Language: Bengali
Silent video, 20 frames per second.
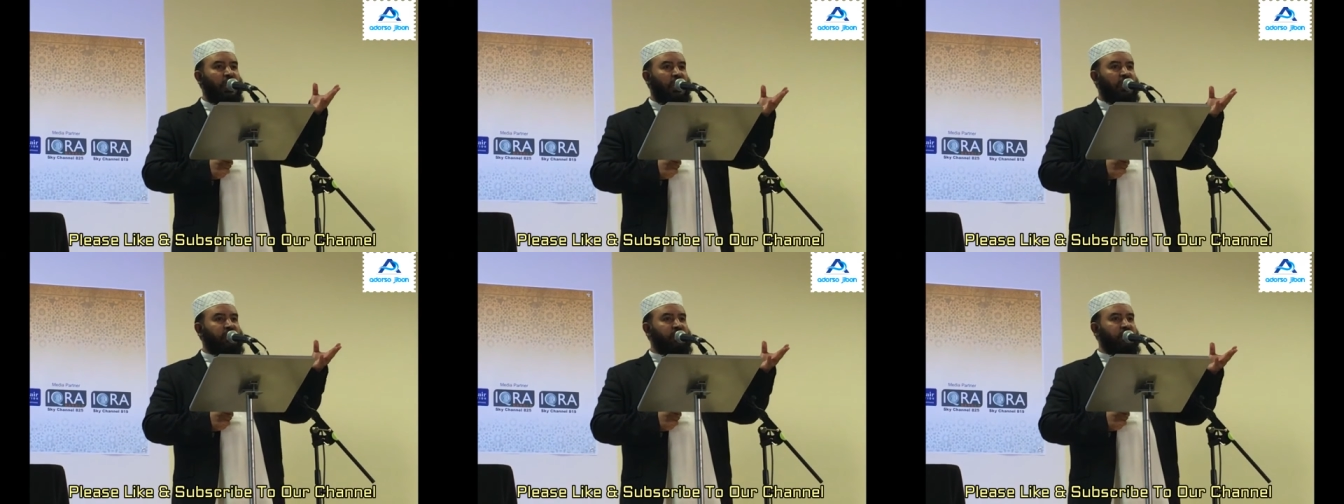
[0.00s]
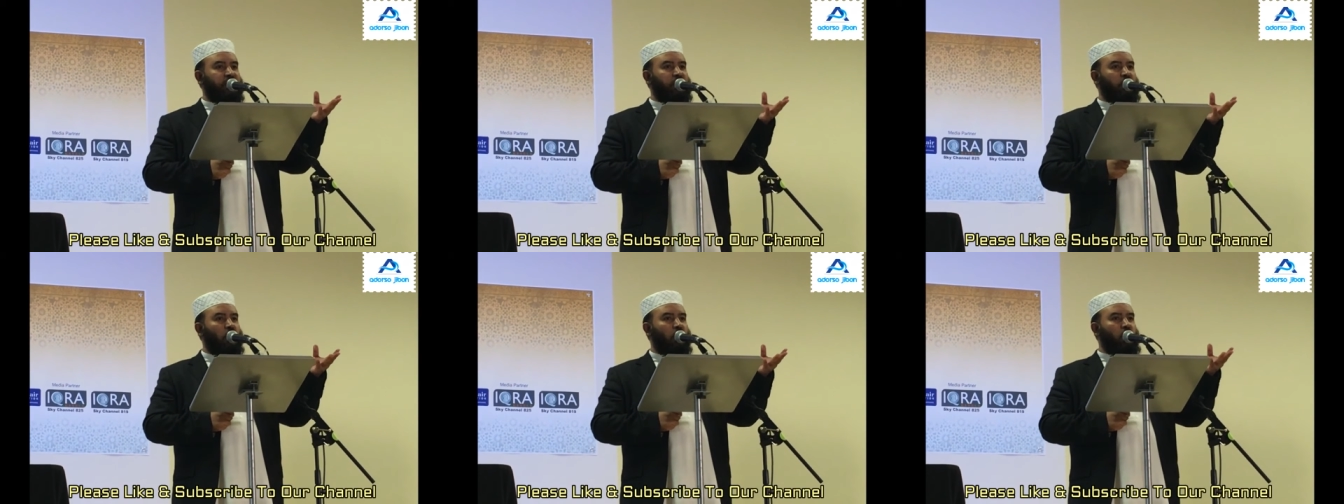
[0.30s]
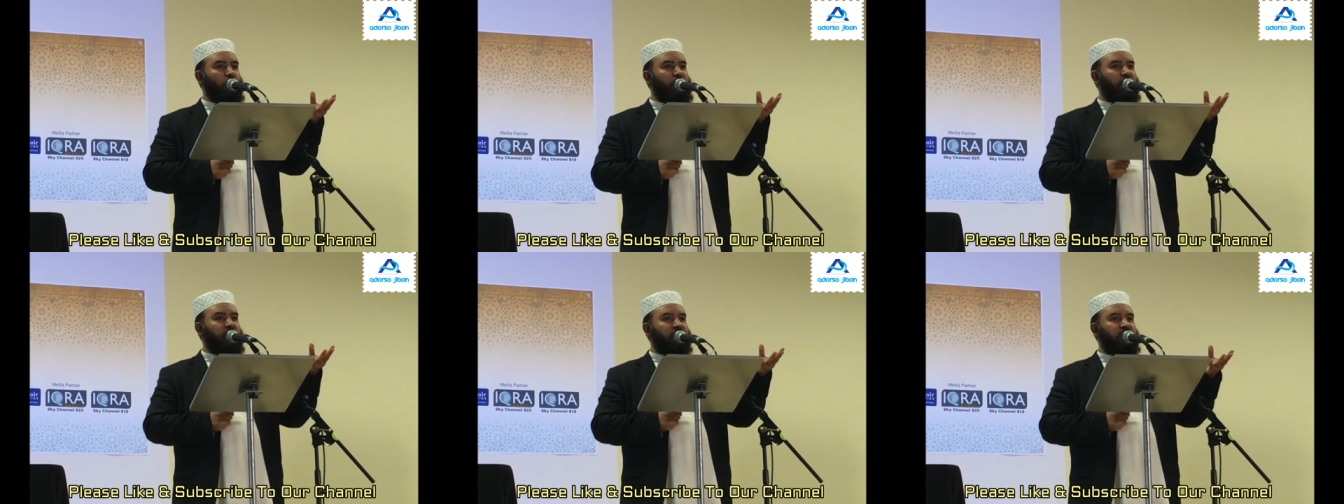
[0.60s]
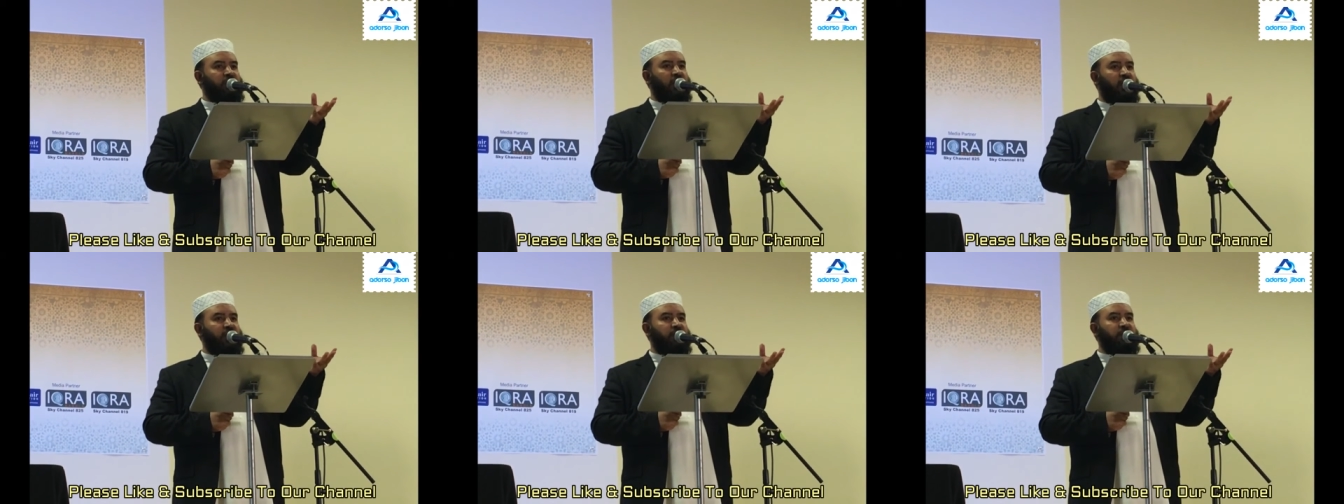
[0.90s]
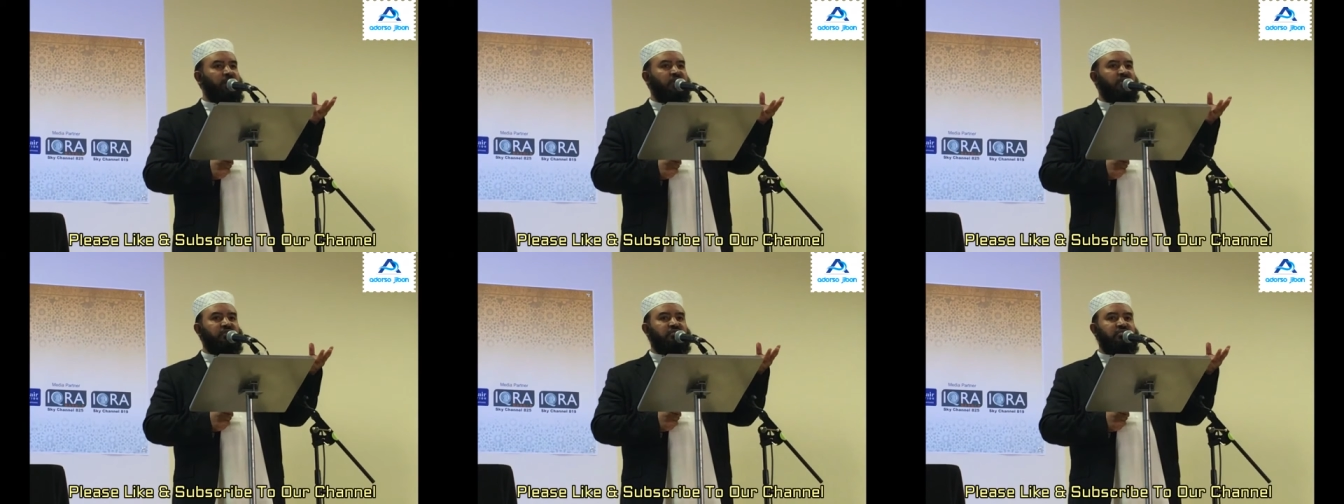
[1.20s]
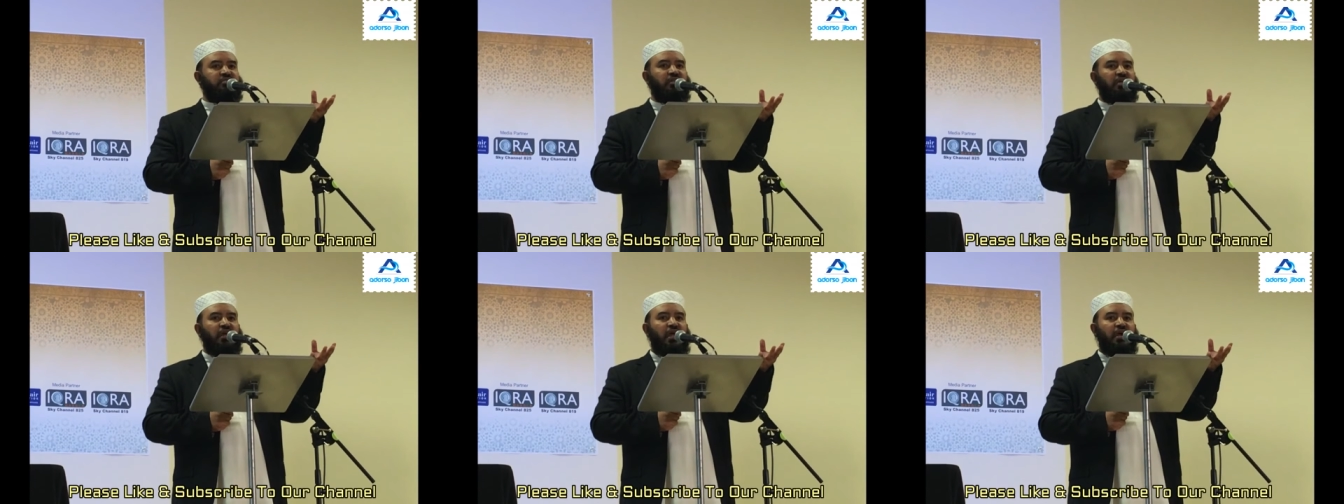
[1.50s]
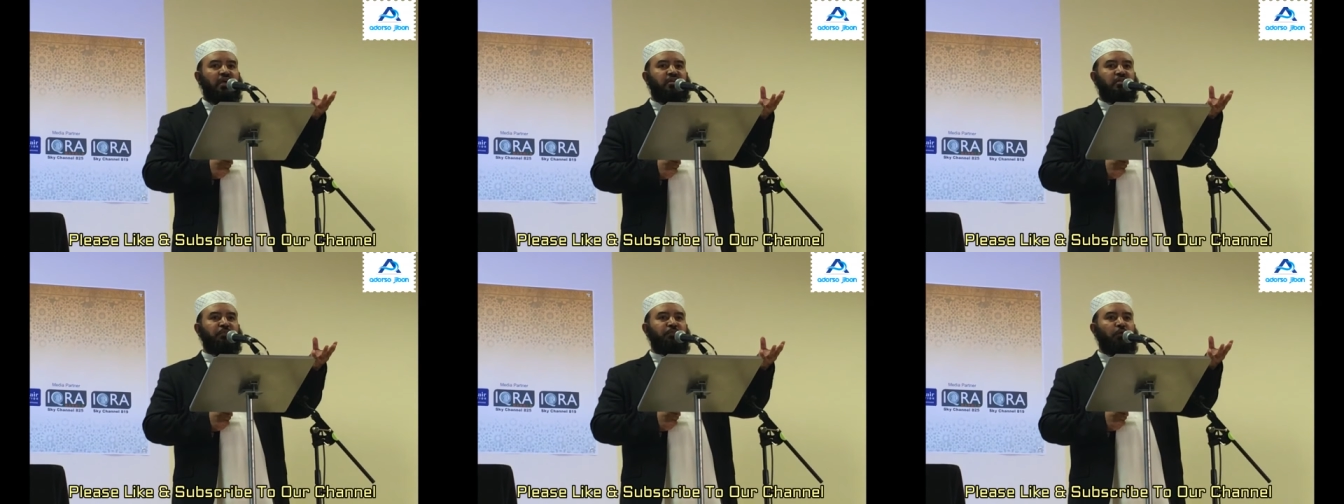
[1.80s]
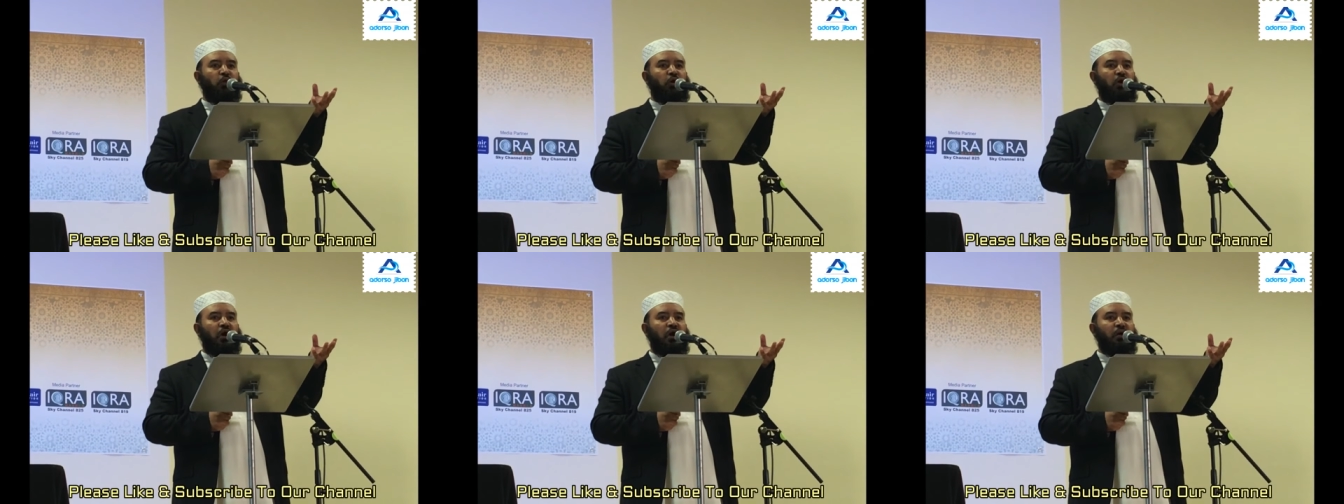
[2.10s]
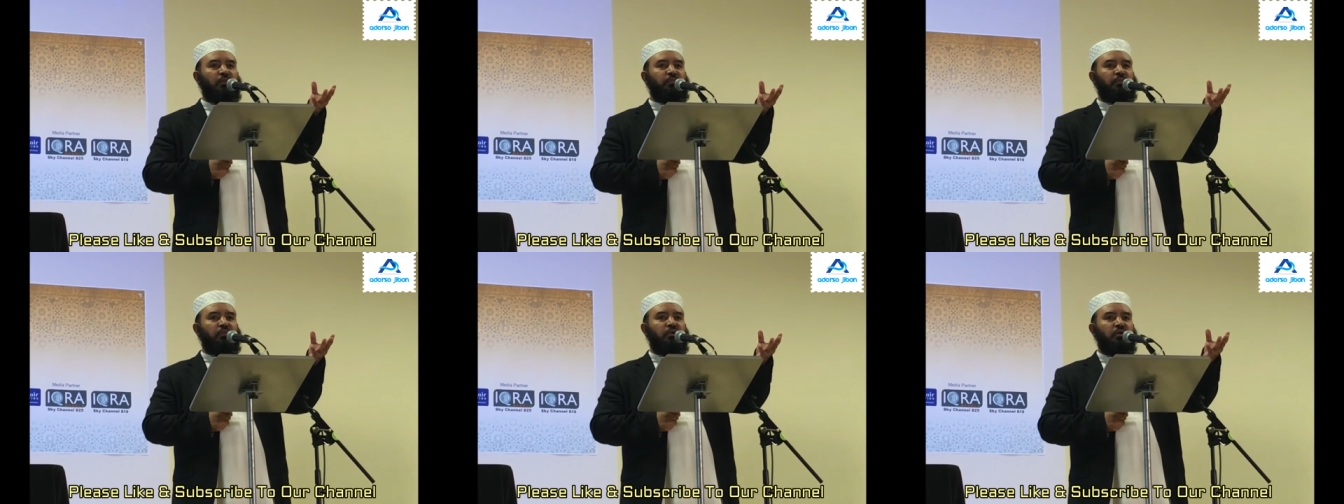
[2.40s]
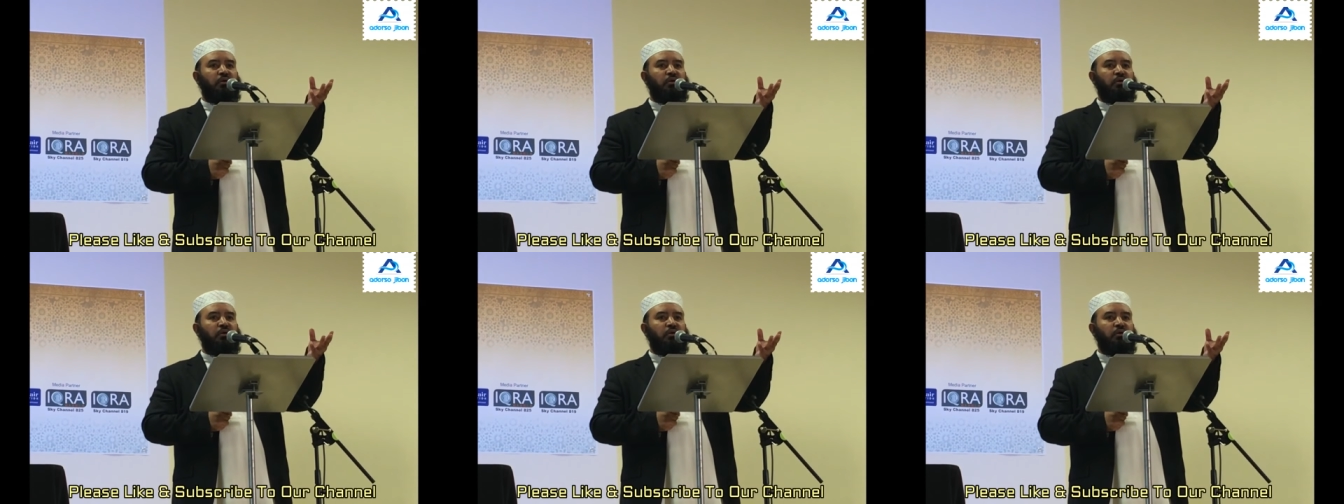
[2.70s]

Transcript: একটা ডকুমেন্টারি বেস একটা প্রোগ্রাম